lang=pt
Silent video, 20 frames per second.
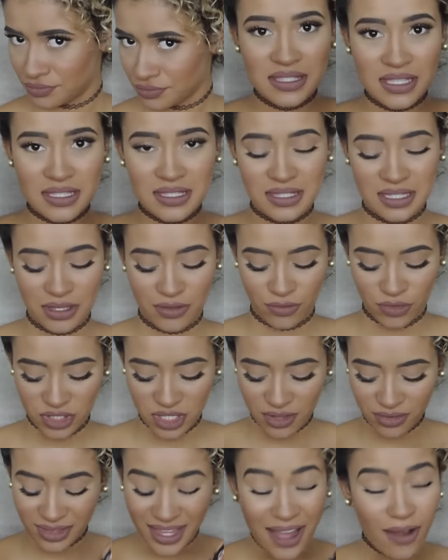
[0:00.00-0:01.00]
Pensa assim,
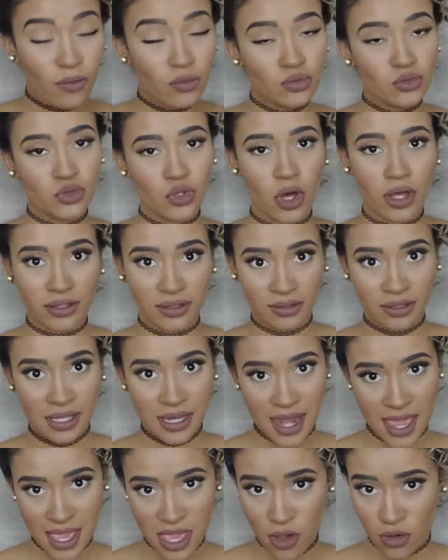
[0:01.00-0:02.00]
você tá com dó,
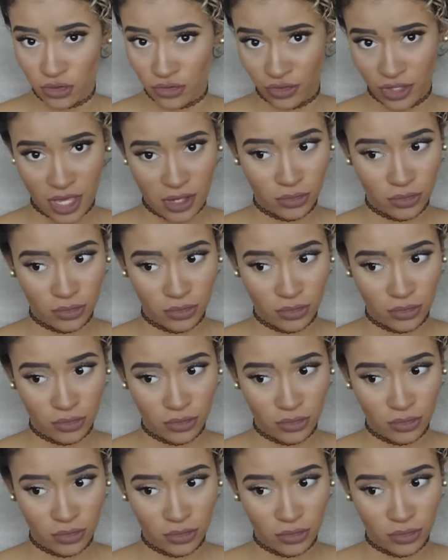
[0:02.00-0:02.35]
que nem eu,